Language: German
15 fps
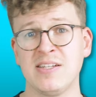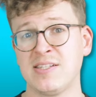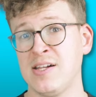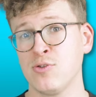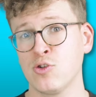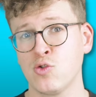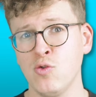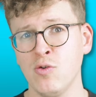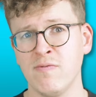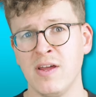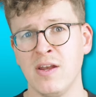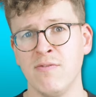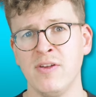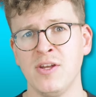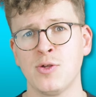Was also tun,
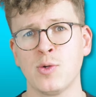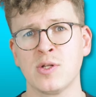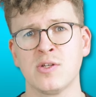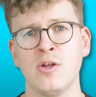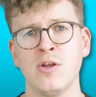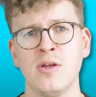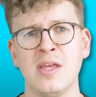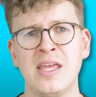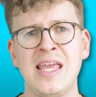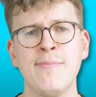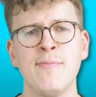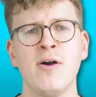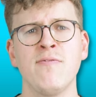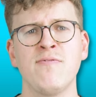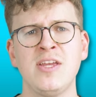wenn Wind und Sonne
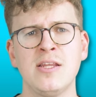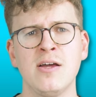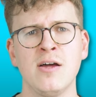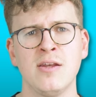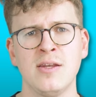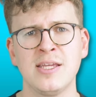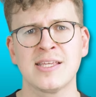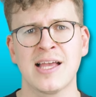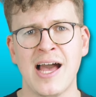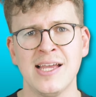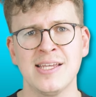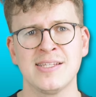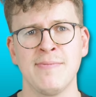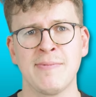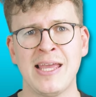immer wieder nicht
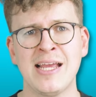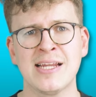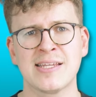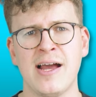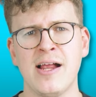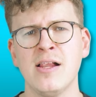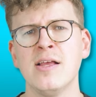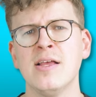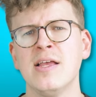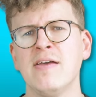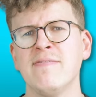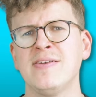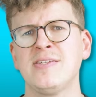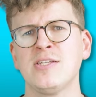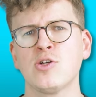reichen? Im Gegenteil,
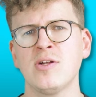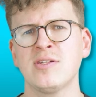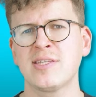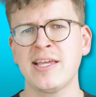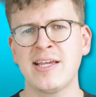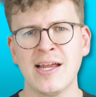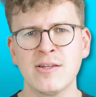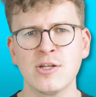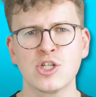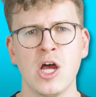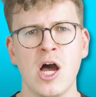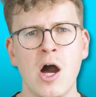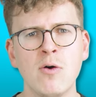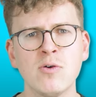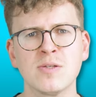wenn sie trotz
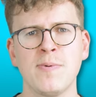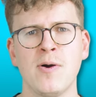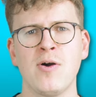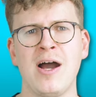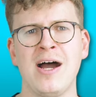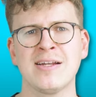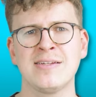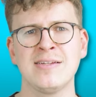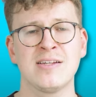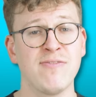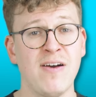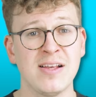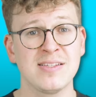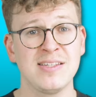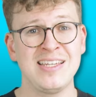gigantischer Ausbauraten
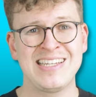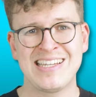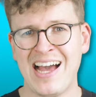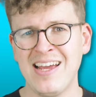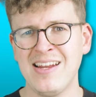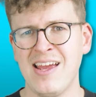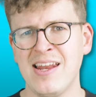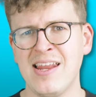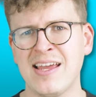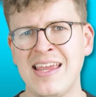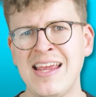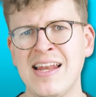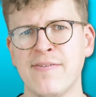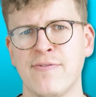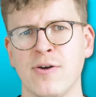quasi keine
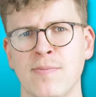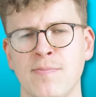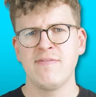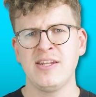Energie liefern.